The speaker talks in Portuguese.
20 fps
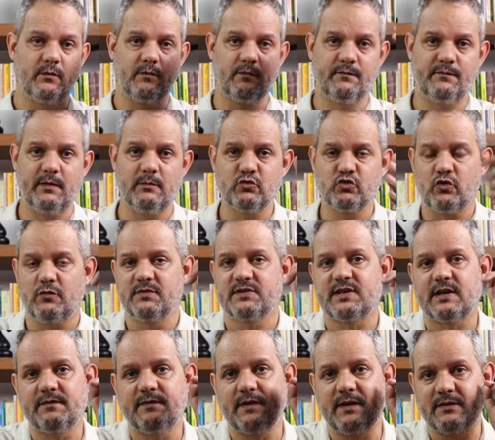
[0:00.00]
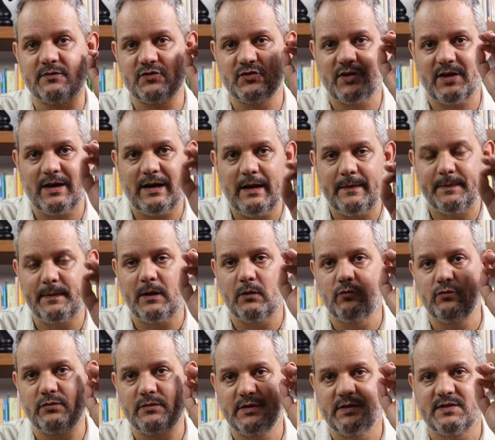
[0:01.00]
vamos começar a falar de cada
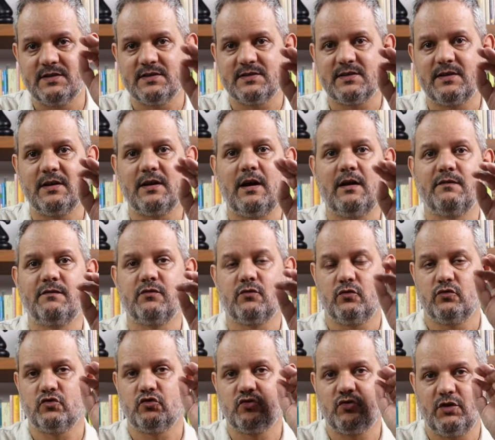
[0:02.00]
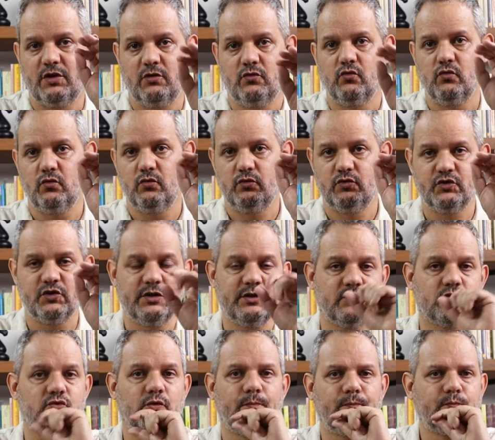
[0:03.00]
um desses gráficos que eu
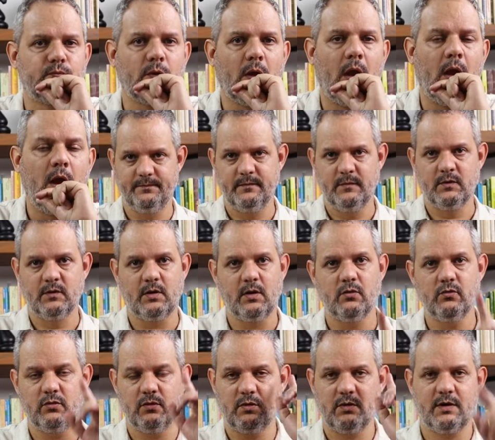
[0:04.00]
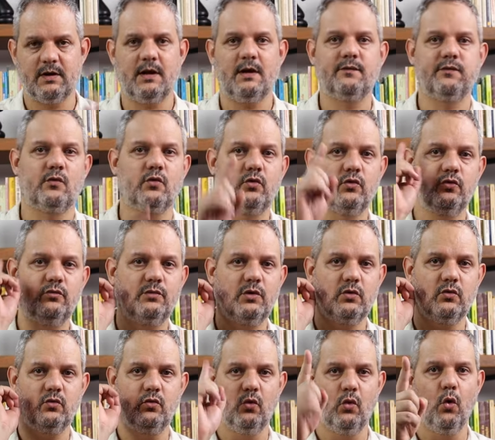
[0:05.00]
utilizo. Então, gráfico
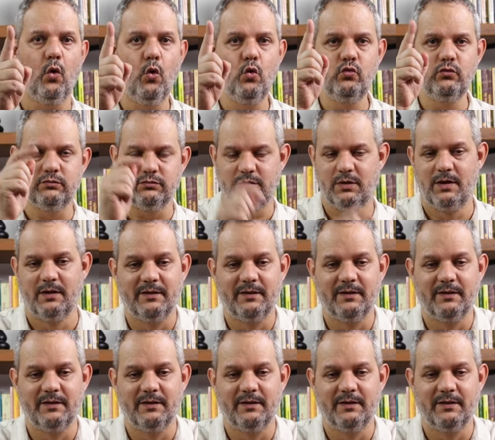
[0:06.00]
número 1, um,